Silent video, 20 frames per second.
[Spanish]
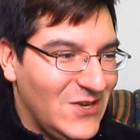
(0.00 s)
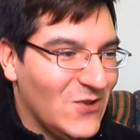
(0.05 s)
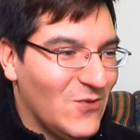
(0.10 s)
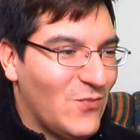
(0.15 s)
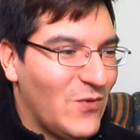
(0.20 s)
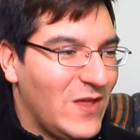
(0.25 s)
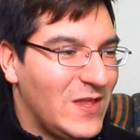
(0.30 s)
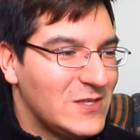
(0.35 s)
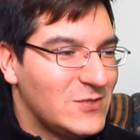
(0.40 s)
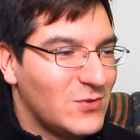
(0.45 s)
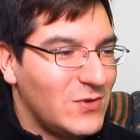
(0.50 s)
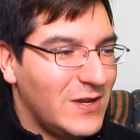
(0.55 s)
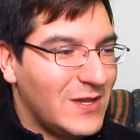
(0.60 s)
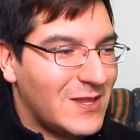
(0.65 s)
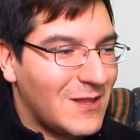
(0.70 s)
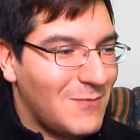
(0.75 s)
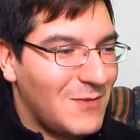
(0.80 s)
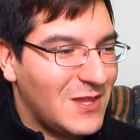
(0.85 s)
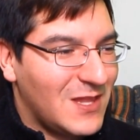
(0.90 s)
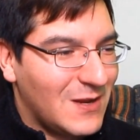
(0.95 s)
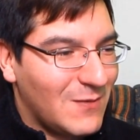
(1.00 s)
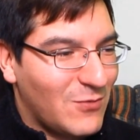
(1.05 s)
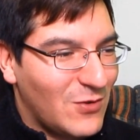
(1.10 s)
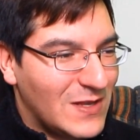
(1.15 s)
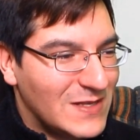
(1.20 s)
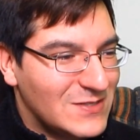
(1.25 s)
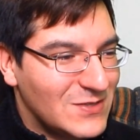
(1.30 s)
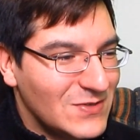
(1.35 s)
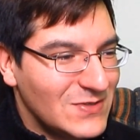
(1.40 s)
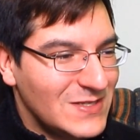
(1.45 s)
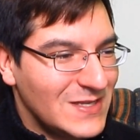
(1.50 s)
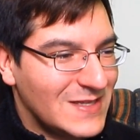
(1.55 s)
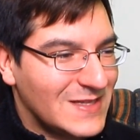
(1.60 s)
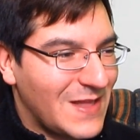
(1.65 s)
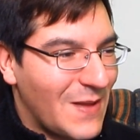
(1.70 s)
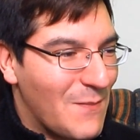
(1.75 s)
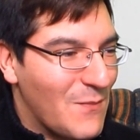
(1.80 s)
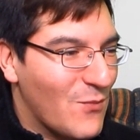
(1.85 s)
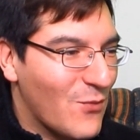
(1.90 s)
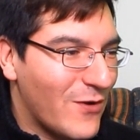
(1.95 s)
no puedes unirte a mi tripulación si
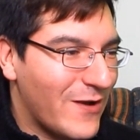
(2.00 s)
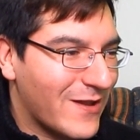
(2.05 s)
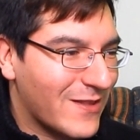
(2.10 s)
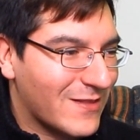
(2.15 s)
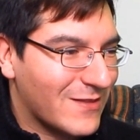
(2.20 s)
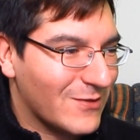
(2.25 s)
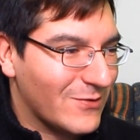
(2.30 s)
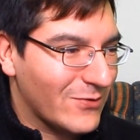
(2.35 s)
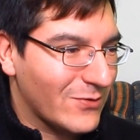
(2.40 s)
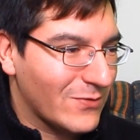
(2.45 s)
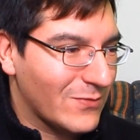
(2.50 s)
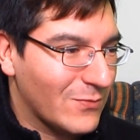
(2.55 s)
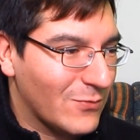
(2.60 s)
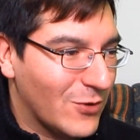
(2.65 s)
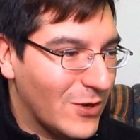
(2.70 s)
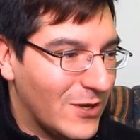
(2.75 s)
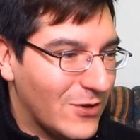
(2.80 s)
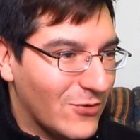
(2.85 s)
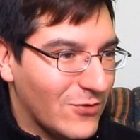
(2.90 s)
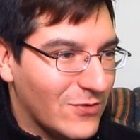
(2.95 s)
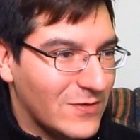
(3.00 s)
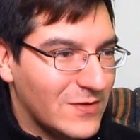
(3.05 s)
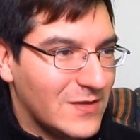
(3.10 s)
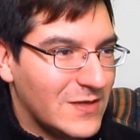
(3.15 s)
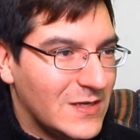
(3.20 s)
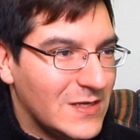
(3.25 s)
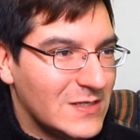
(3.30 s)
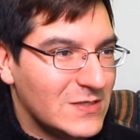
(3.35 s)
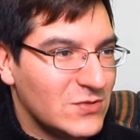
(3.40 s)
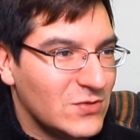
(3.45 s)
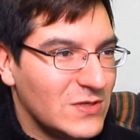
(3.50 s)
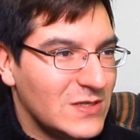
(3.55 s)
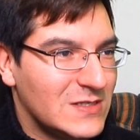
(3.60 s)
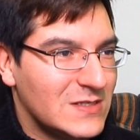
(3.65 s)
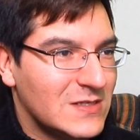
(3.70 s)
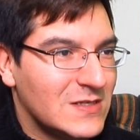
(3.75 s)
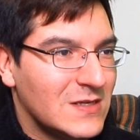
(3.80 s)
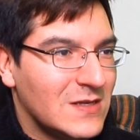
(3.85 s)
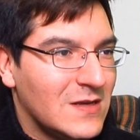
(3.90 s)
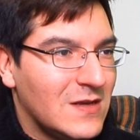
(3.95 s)
estás muerto. Bueno, eso
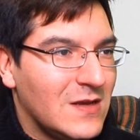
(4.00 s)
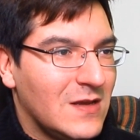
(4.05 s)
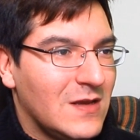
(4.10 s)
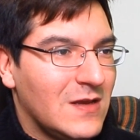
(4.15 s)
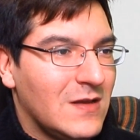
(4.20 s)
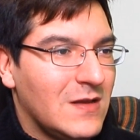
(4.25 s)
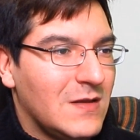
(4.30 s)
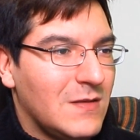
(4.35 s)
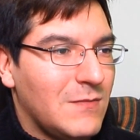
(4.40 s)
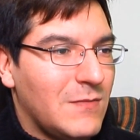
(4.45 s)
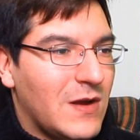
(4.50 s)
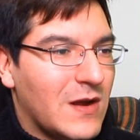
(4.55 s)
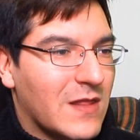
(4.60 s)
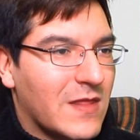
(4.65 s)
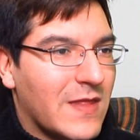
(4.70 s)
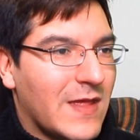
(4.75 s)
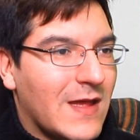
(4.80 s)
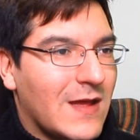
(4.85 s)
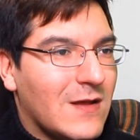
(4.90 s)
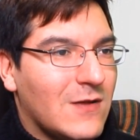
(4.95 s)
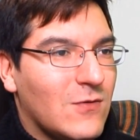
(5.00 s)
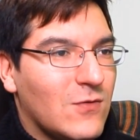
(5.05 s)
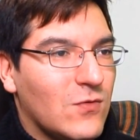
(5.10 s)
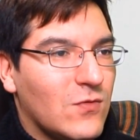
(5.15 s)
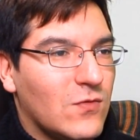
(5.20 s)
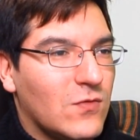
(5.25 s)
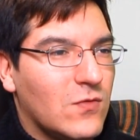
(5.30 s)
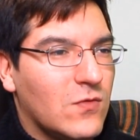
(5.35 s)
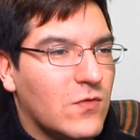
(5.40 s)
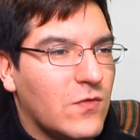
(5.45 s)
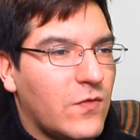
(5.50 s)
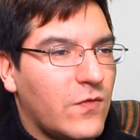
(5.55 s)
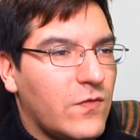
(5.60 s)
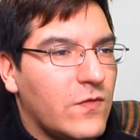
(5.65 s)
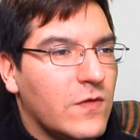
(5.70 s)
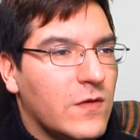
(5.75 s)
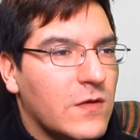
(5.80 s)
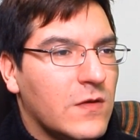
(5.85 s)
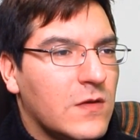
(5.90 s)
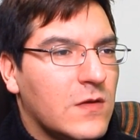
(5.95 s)
es verdad. Uf,
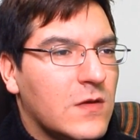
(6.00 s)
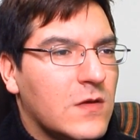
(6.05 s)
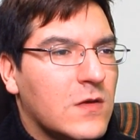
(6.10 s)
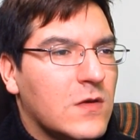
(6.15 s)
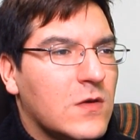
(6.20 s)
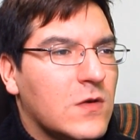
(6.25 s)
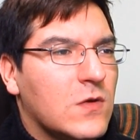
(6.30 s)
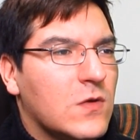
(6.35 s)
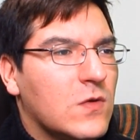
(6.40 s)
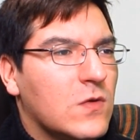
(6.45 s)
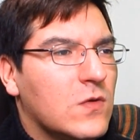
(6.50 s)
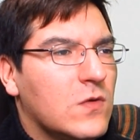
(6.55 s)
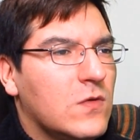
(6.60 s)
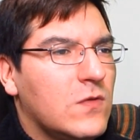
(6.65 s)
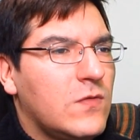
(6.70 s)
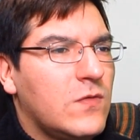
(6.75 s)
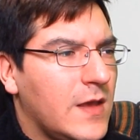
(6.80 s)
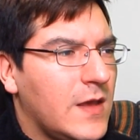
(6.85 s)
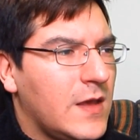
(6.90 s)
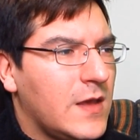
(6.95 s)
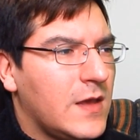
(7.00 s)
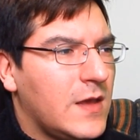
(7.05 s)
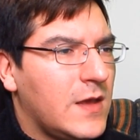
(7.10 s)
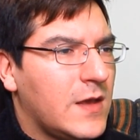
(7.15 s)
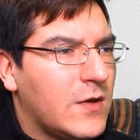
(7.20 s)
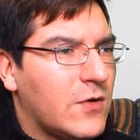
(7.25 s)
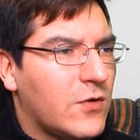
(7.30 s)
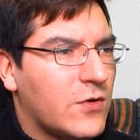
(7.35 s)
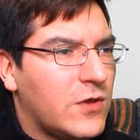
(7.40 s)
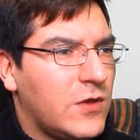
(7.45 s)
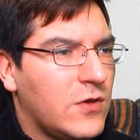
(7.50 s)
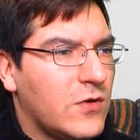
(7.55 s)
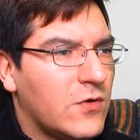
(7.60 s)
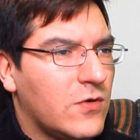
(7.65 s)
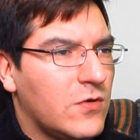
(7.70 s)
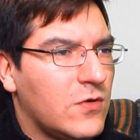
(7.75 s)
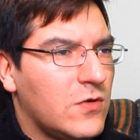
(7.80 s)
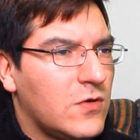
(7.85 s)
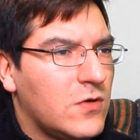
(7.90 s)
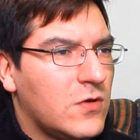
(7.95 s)
uf, eh,
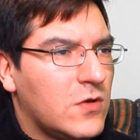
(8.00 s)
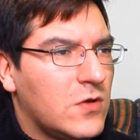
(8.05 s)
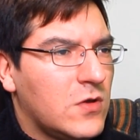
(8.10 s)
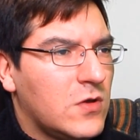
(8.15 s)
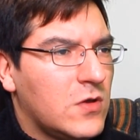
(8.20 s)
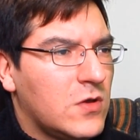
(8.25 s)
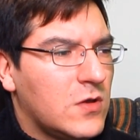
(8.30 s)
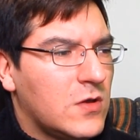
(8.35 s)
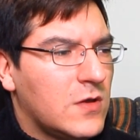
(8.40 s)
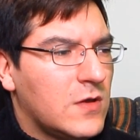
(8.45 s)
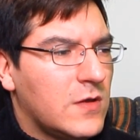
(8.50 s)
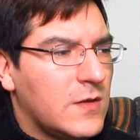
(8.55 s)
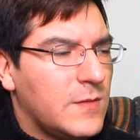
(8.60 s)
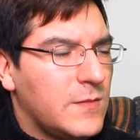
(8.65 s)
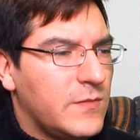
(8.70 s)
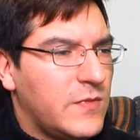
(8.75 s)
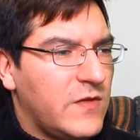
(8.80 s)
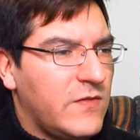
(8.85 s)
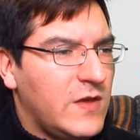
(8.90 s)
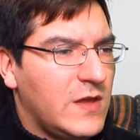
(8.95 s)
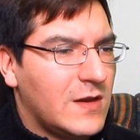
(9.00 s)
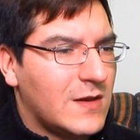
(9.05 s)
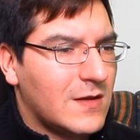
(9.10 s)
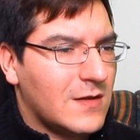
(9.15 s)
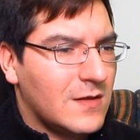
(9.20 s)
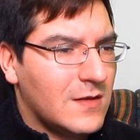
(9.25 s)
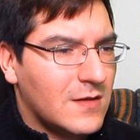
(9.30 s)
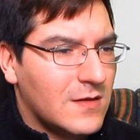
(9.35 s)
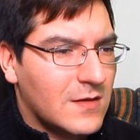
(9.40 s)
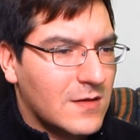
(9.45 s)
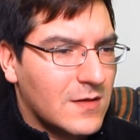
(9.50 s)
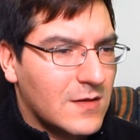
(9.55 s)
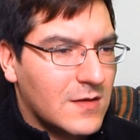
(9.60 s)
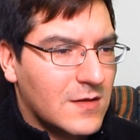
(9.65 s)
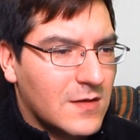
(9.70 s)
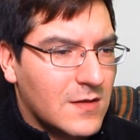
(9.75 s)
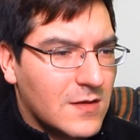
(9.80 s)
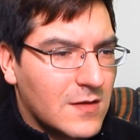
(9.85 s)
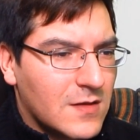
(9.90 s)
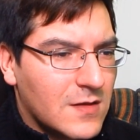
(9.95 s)
escogió vivir.
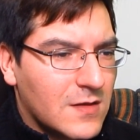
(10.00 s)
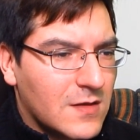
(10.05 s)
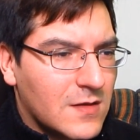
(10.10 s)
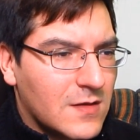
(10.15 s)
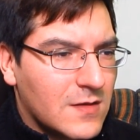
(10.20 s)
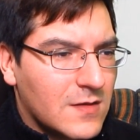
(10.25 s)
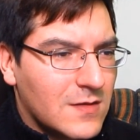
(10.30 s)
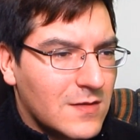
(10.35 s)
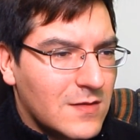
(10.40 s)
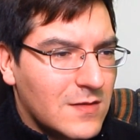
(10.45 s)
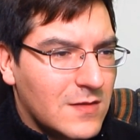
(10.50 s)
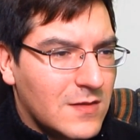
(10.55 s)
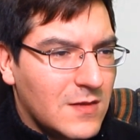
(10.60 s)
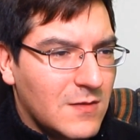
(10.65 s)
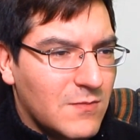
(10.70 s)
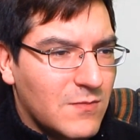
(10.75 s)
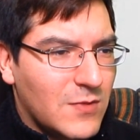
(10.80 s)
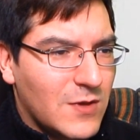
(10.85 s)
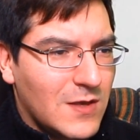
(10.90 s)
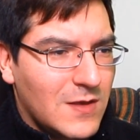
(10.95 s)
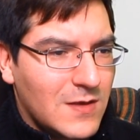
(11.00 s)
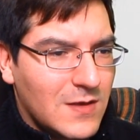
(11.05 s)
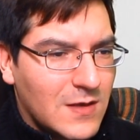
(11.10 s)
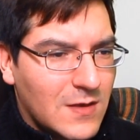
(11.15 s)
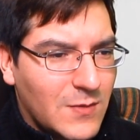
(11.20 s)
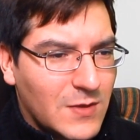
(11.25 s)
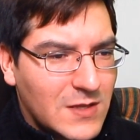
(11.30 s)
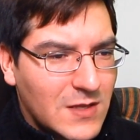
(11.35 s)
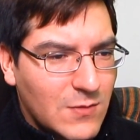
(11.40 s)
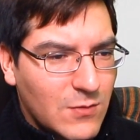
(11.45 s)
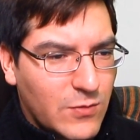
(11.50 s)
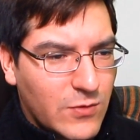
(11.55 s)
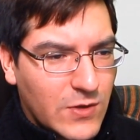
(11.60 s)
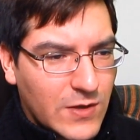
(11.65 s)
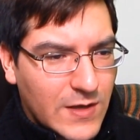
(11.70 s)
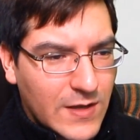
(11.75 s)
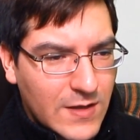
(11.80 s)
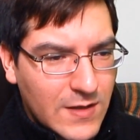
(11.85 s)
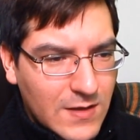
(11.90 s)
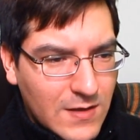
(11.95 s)
Jinbei, ¿qué más tenemos por
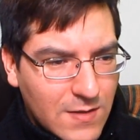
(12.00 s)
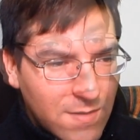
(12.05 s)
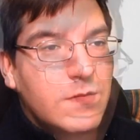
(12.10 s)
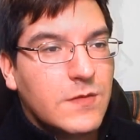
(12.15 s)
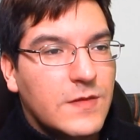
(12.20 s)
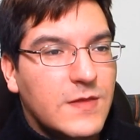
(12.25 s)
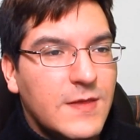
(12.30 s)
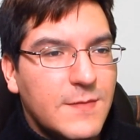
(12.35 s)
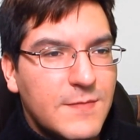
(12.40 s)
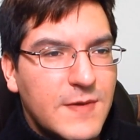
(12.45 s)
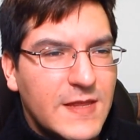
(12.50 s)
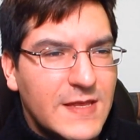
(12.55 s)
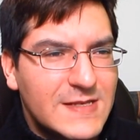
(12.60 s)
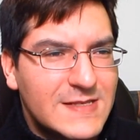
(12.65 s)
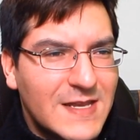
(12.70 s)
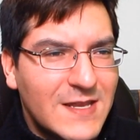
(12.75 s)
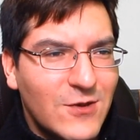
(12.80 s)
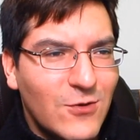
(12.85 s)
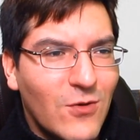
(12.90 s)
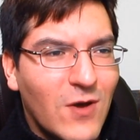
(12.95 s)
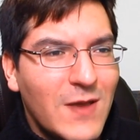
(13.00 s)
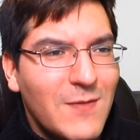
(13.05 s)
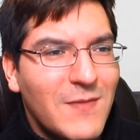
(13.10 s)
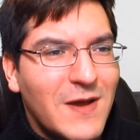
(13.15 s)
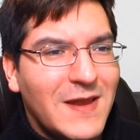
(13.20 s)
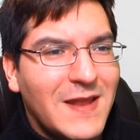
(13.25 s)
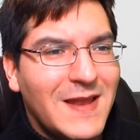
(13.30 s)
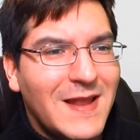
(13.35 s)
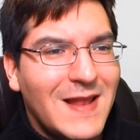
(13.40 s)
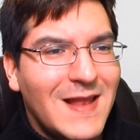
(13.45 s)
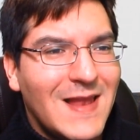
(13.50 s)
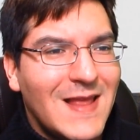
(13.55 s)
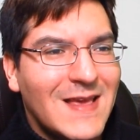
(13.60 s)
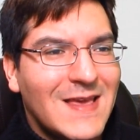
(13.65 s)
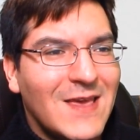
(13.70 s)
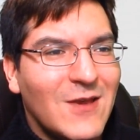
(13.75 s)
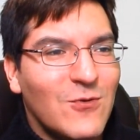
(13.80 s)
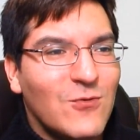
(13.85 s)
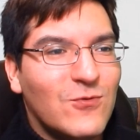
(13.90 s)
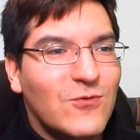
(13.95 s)
acá? Jinbei dice, no hay manera en
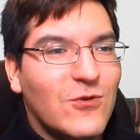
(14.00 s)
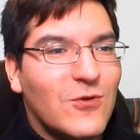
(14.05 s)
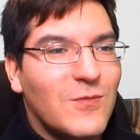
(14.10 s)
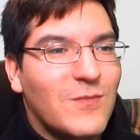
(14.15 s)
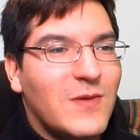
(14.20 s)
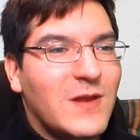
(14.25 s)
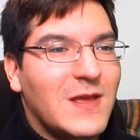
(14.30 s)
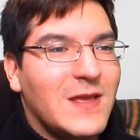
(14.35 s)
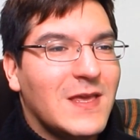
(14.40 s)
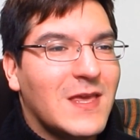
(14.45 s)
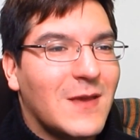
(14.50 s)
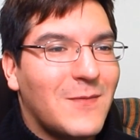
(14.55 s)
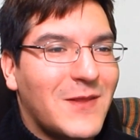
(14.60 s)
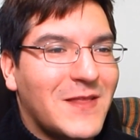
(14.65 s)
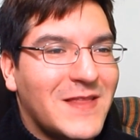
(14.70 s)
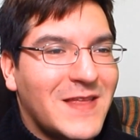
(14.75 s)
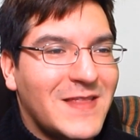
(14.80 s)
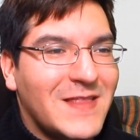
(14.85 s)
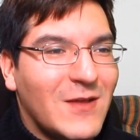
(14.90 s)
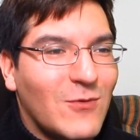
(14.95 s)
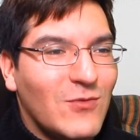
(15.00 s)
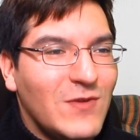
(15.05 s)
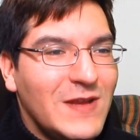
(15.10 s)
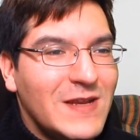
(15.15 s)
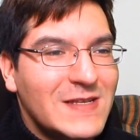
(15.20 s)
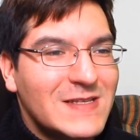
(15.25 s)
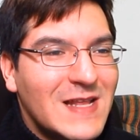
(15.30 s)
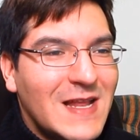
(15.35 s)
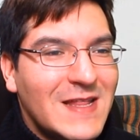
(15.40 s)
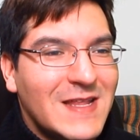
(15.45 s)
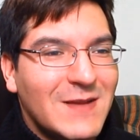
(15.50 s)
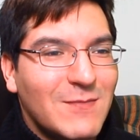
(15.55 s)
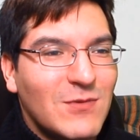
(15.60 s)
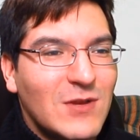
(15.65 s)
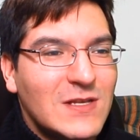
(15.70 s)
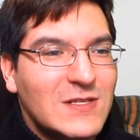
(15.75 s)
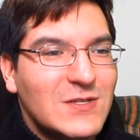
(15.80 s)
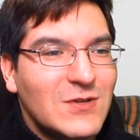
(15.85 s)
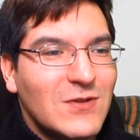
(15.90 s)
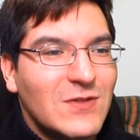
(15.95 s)
la que un hombre que pretenda unirse a la
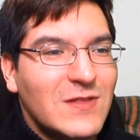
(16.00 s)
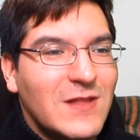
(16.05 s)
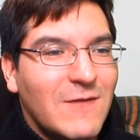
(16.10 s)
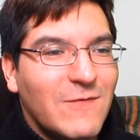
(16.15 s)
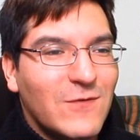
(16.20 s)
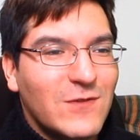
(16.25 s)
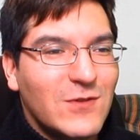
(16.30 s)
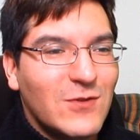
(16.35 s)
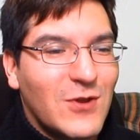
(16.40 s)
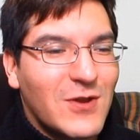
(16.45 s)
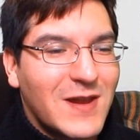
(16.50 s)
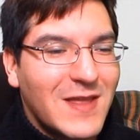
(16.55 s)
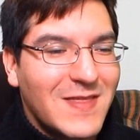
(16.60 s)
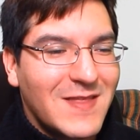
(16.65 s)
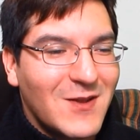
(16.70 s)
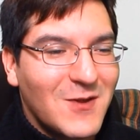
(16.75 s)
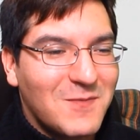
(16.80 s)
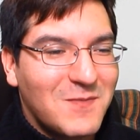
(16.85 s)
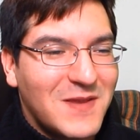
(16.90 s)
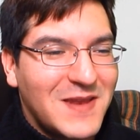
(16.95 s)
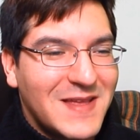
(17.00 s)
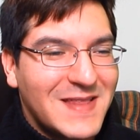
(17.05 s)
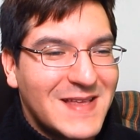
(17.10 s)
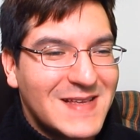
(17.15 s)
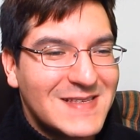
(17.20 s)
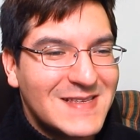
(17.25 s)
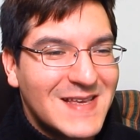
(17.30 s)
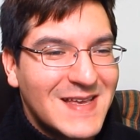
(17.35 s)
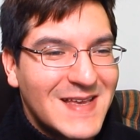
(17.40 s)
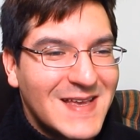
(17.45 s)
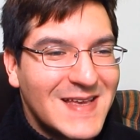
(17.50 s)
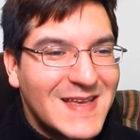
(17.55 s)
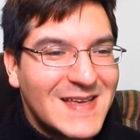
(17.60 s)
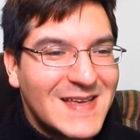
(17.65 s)
tripulación del futuro rey de los piratas